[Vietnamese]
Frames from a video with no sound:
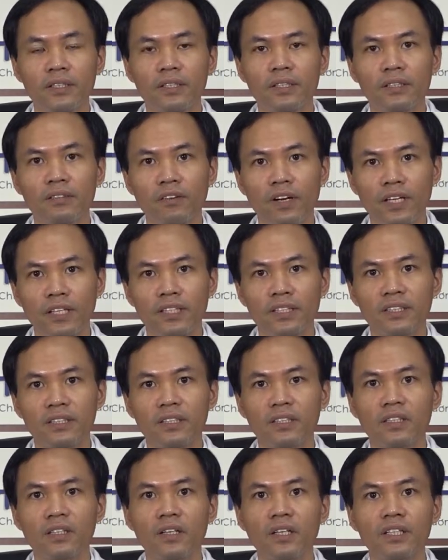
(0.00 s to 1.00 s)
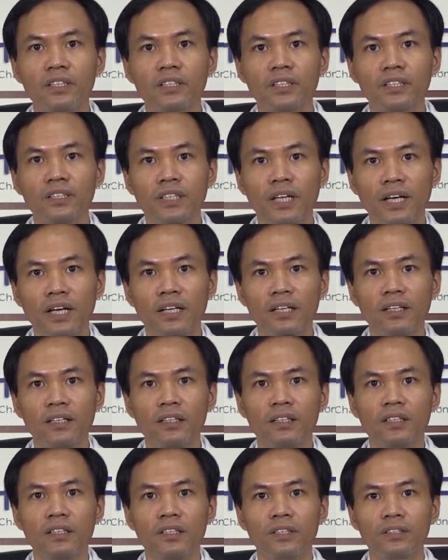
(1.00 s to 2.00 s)
Như vậy những người sinh ra
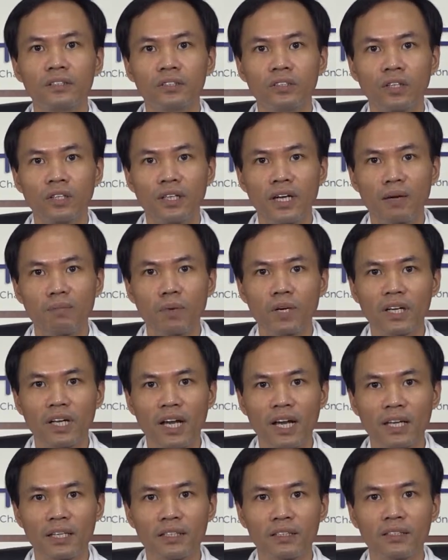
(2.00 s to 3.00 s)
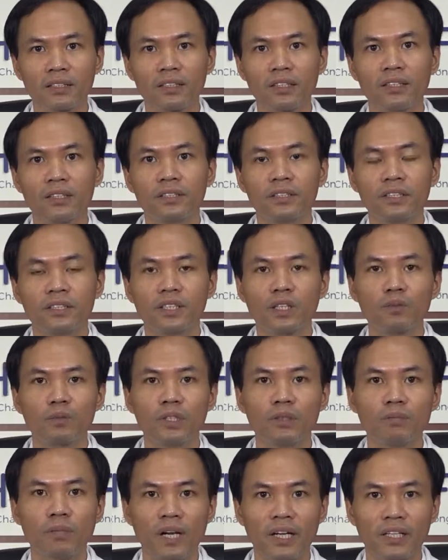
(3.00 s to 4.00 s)
trước năm một nghìn chín trăm
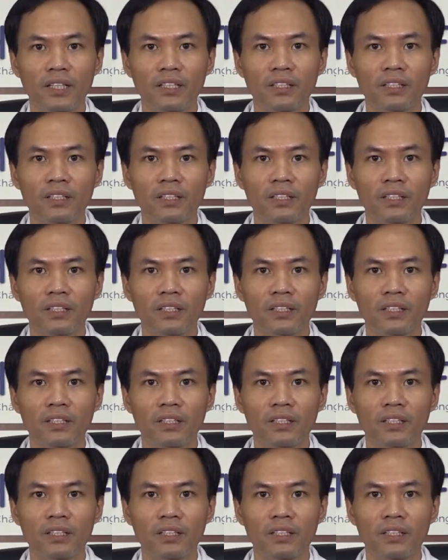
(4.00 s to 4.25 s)
chín mươi bảy